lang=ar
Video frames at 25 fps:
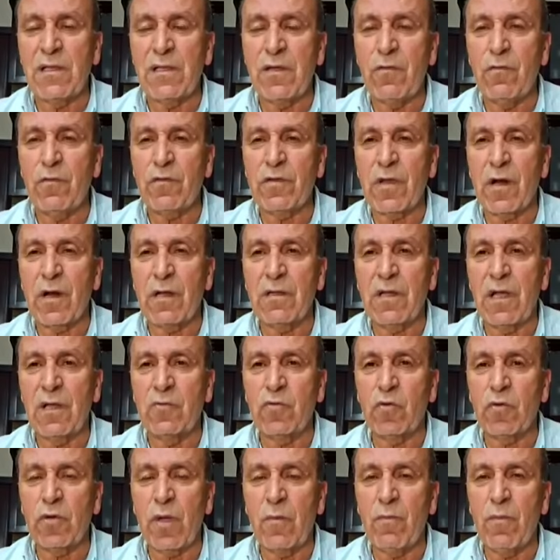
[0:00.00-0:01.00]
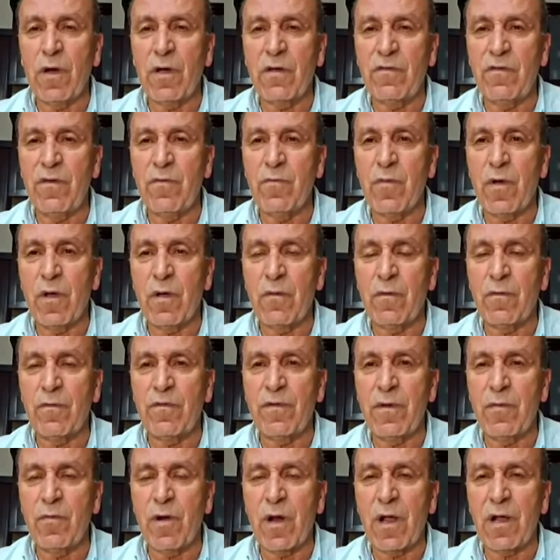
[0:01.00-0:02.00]
التي يفترض أن تطبق في
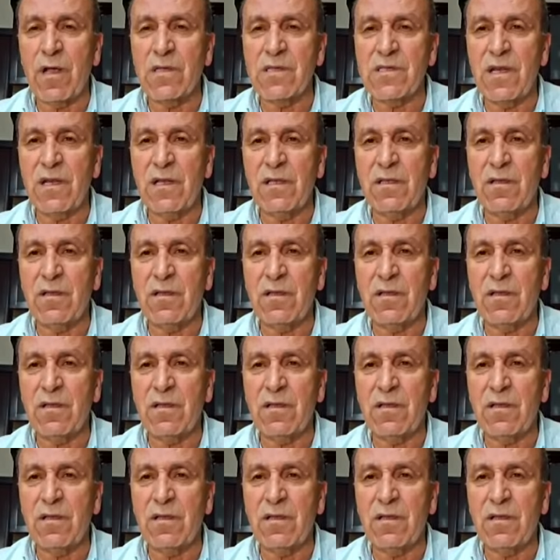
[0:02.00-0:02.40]
في مراكز